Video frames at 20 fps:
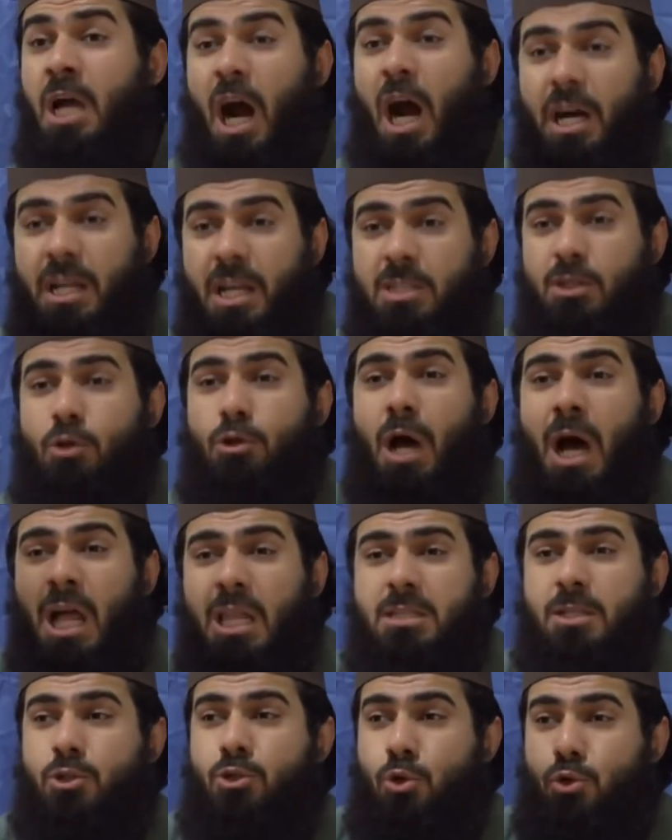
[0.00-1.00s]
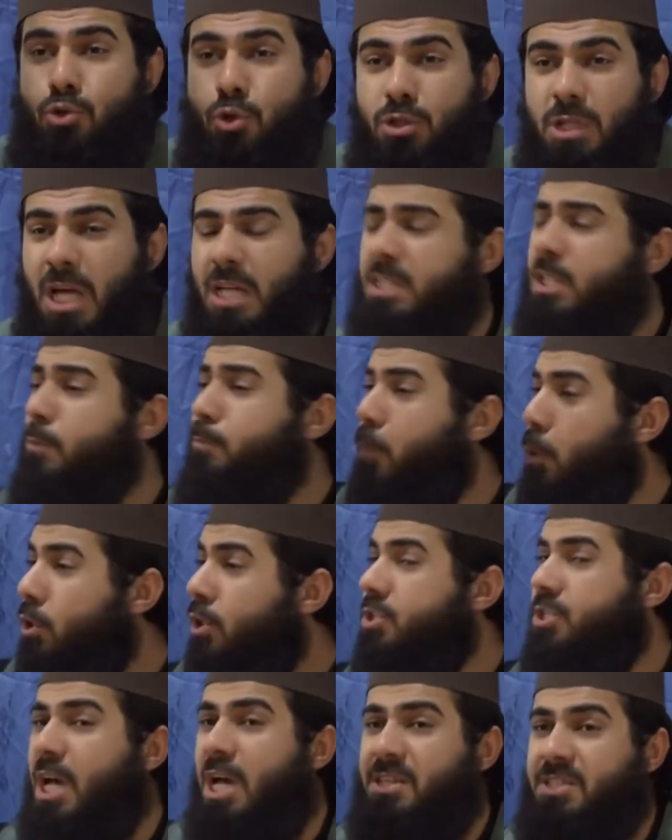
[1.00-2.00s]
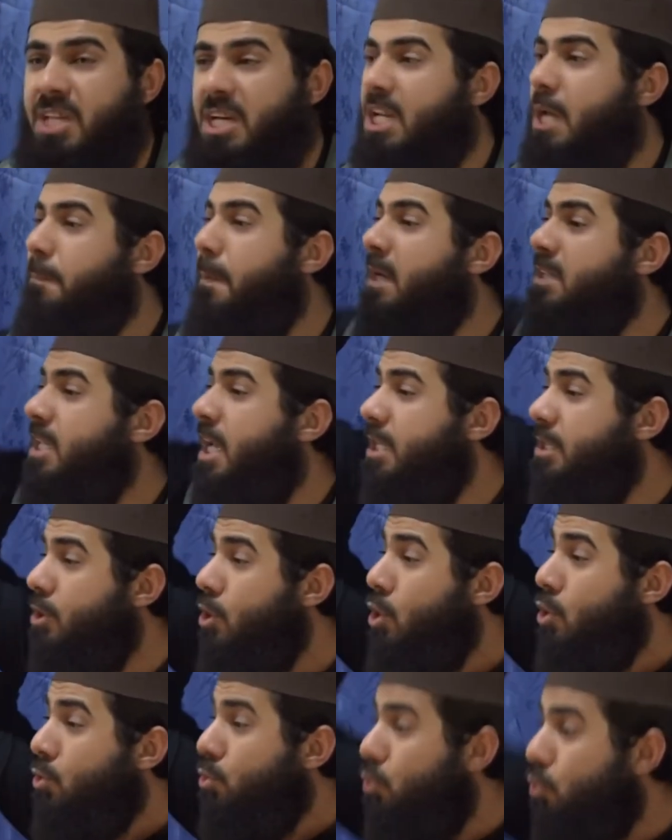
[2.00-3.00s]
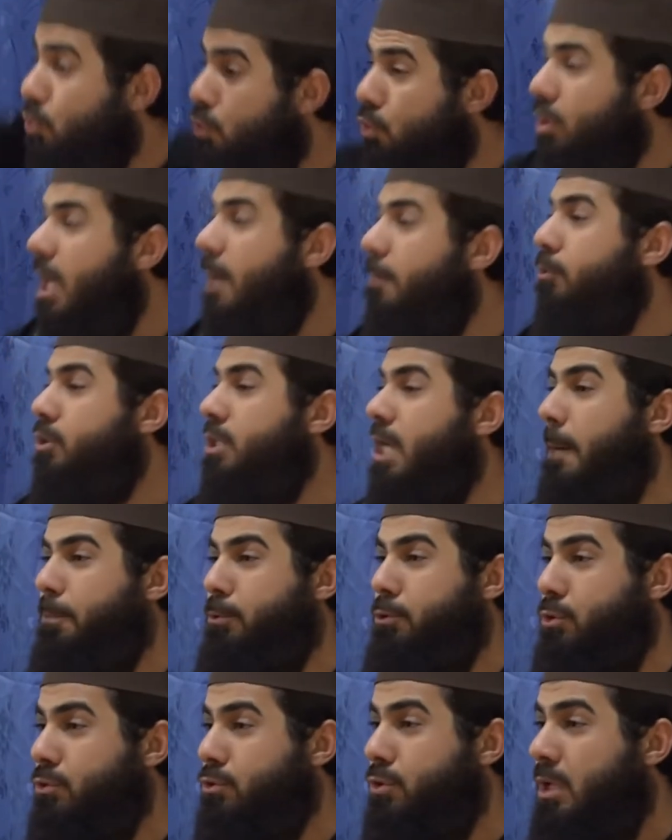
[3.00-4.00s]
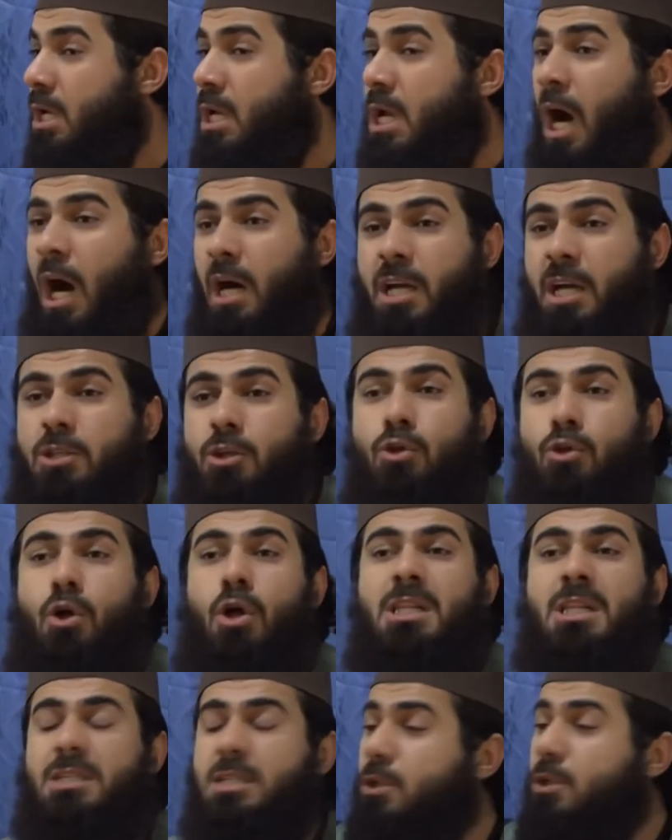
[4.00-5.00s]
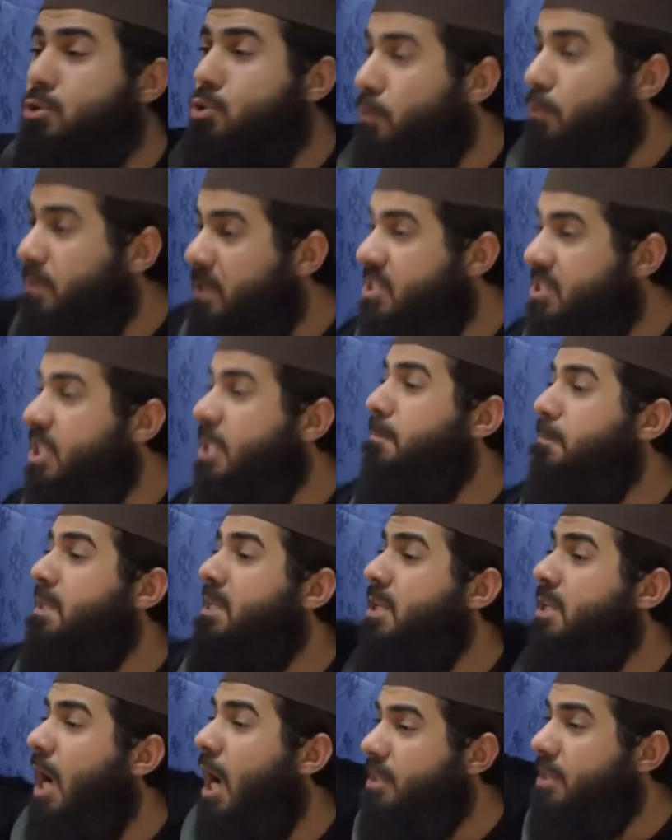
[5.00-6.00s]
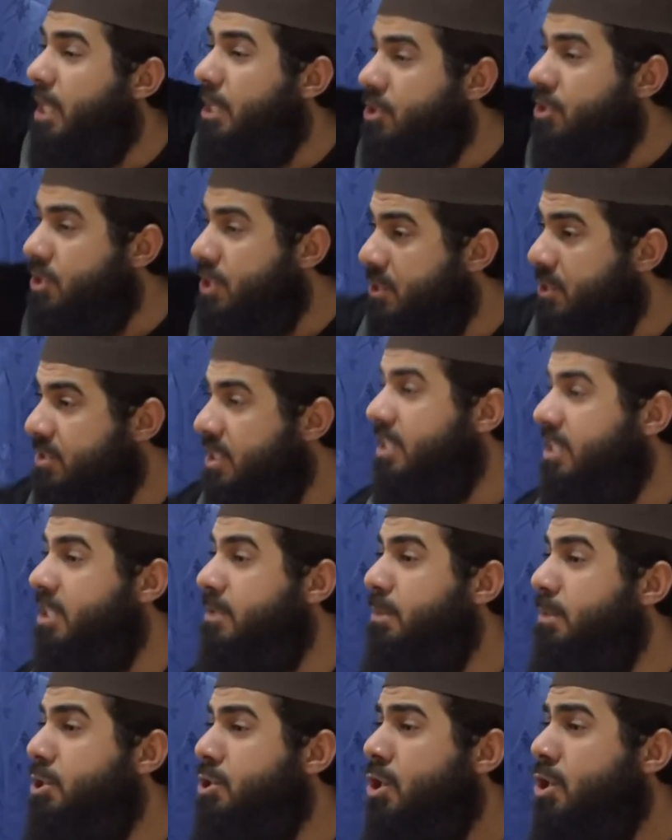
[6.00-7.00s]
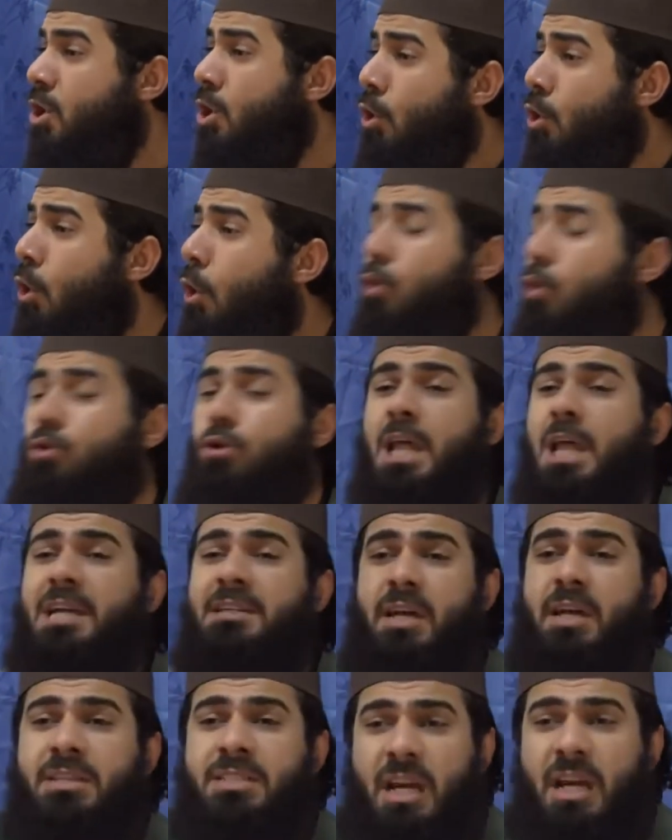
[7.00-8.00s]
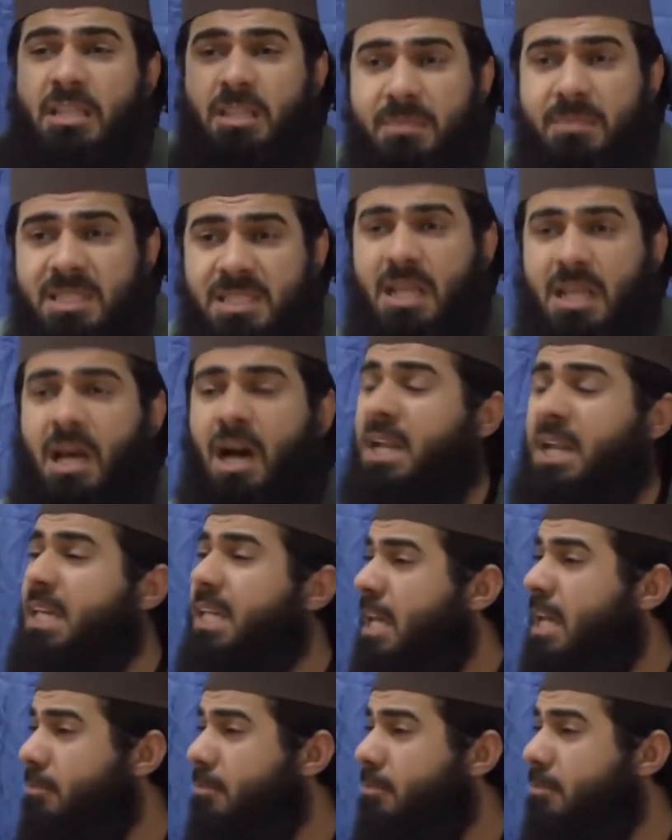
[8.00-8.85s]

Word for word: Anadolu halkı çocuklarını polis asker yaparken gururla bunu yapıyor. Anadolu halkı sofistik bir anlayış içerisine girmiş, ölülerden yardım ister hale